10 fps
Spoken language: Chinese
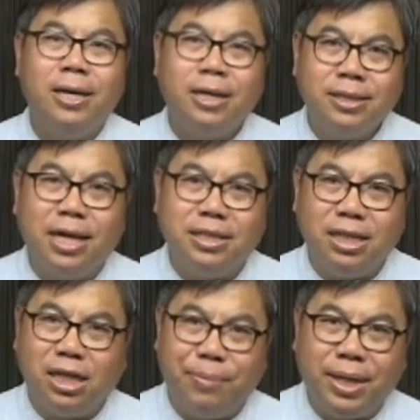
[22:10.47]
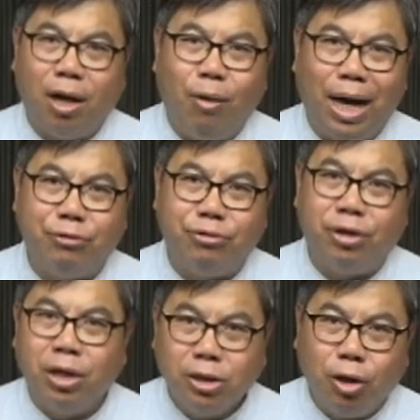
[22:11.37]
圣经里面的话语。
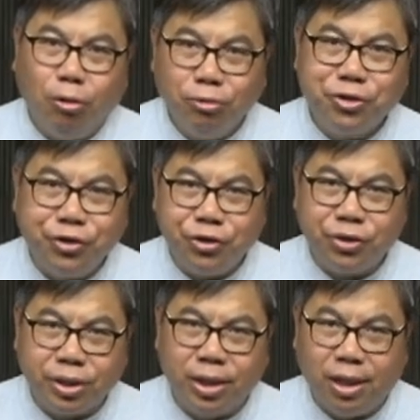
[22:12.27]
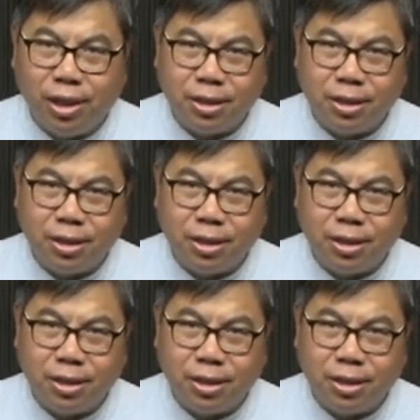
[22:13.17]
都是可